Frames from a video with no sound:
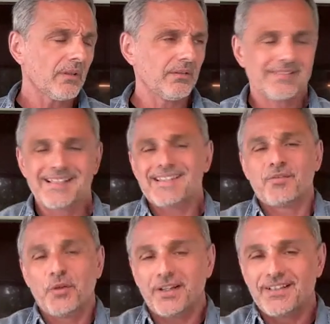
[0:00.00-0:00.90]
senza
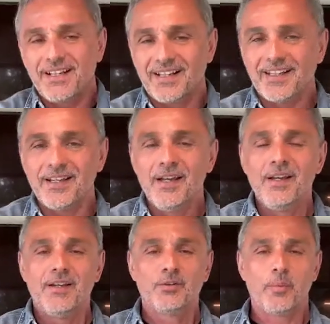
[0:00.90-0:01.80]
voler dire che
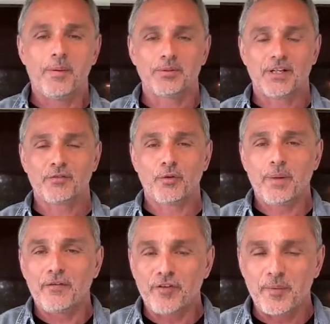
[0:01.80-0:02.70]
dobbiamo
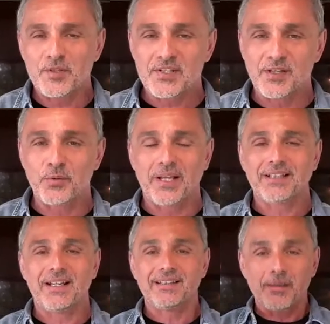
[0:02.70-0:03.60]
trasformare il farmacista in un
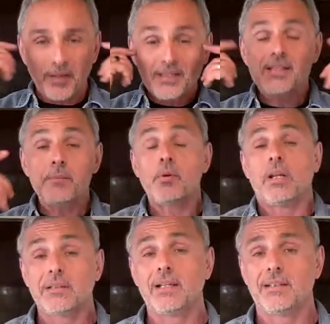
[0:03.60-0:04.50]
atleta, ma l'esempio è
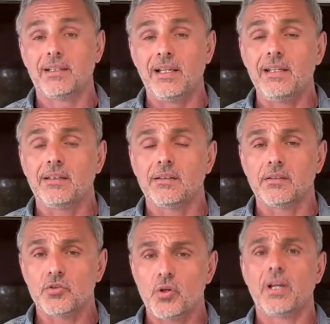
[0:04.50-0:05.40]
la l'atleta
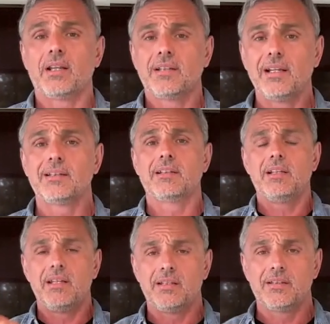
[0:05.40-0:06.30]
d'elite, cioè l'atleta
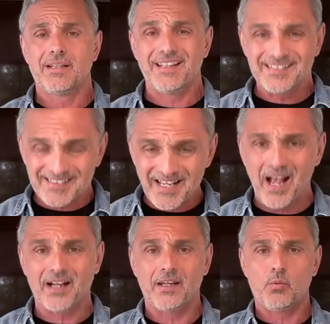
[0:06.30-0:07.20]
d'elite che
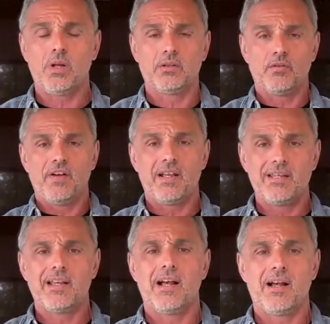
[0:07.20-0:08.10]
sa che quando va
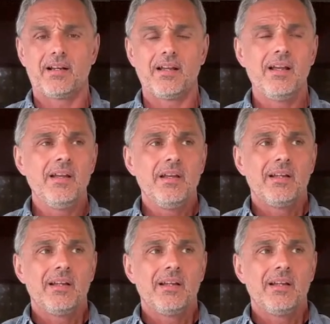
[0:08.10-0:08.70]
in gara